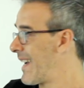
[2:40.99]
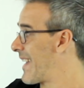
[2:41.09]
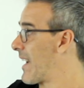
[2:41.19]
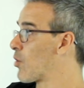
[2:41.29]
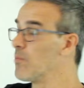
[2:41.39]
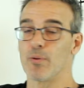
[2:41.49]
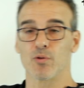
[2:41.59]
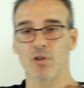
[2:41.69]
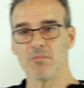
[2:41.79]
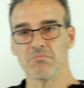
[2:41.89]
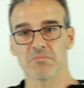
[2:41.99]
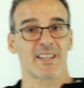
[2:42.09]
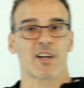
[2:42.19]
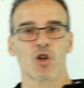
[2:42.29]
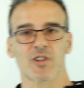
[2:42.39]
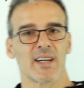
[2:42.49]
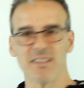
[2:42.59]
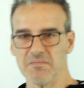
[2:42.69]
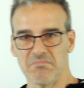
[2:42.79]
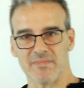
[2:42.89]
en algún punto se
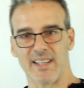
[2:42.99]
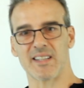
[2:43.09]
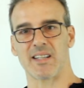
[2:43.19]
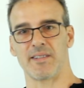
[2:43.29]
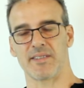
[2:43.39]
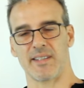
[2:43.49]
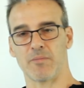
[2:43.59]
cortan directamente.